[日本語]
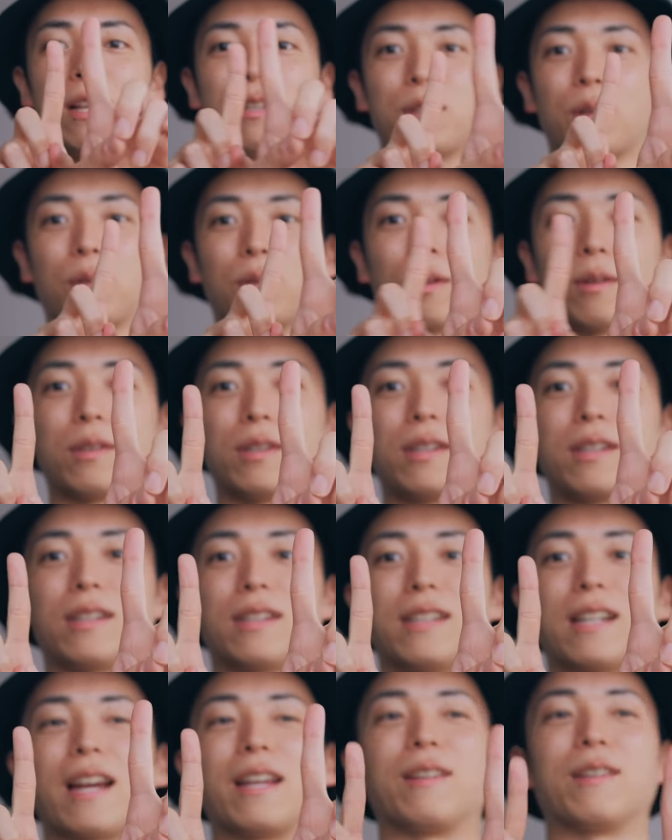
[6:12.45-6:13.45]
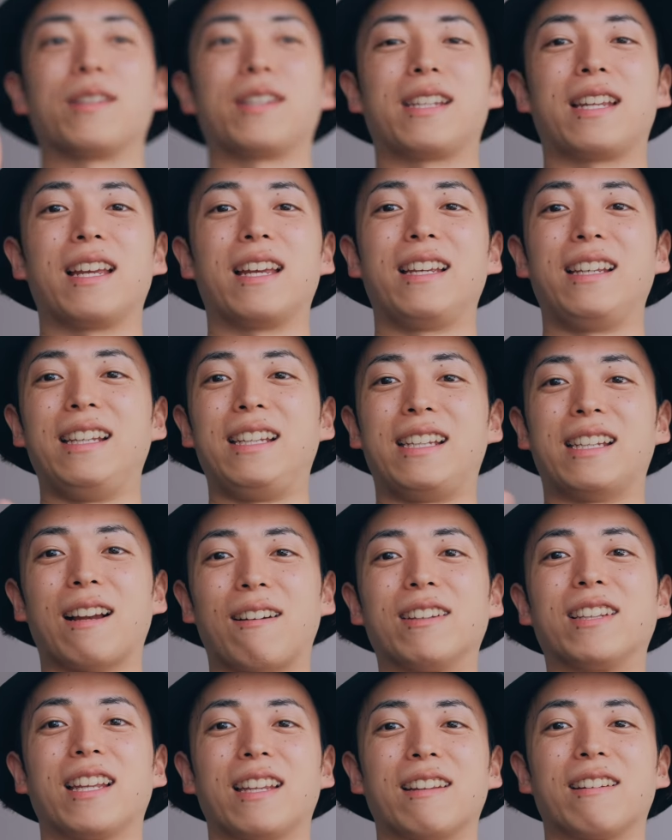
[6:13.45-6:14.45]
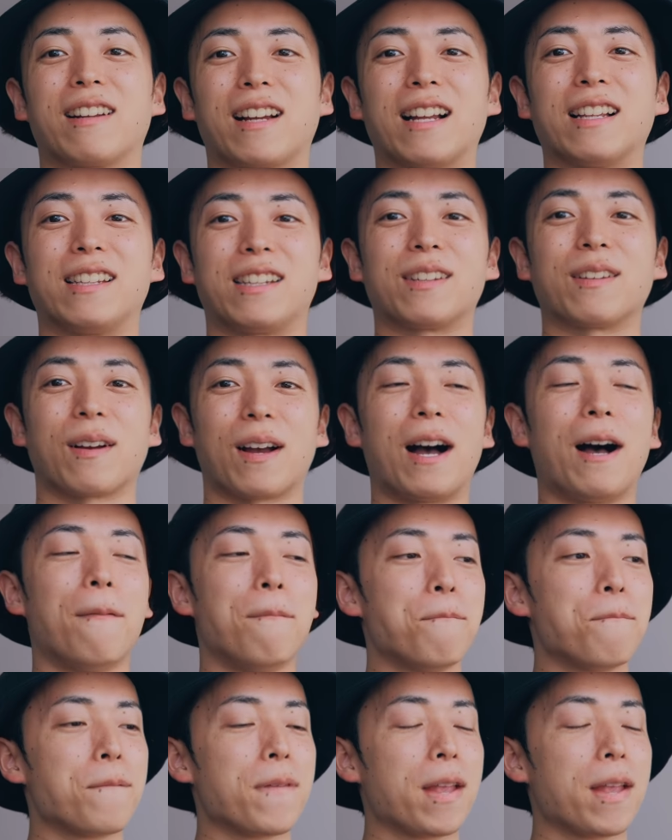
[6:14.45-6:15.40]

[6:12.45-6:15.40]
ちょっとずつスライドして位置合わせてる感じとか、